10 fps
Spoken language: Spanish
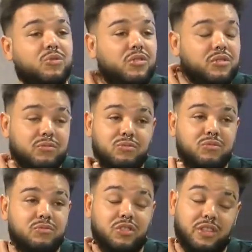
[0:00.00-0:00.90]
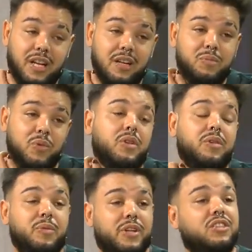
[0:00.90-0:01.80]
en un, hotel muy
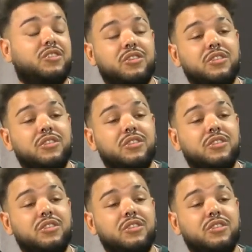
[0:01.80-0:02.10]
bonito.